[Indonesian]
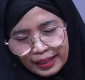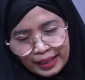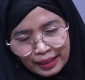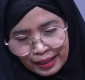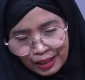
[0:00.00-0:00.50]

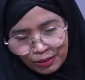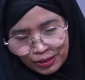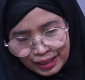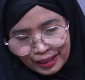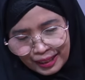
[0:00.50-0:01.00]
yang engkau
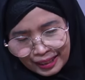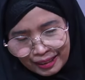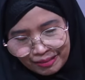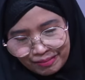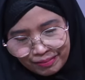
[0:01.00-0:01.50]
cintai.
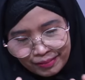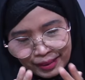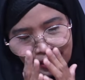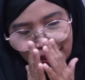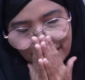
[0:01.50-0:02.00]
Amin.
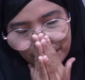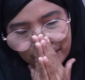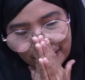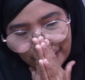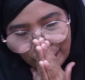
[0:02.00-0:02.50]
Amin
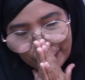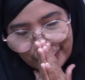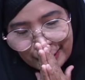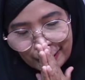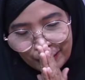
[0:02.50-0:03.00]
ya
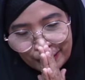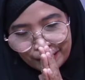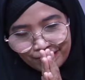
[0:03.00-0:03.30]
Rabbal alamin.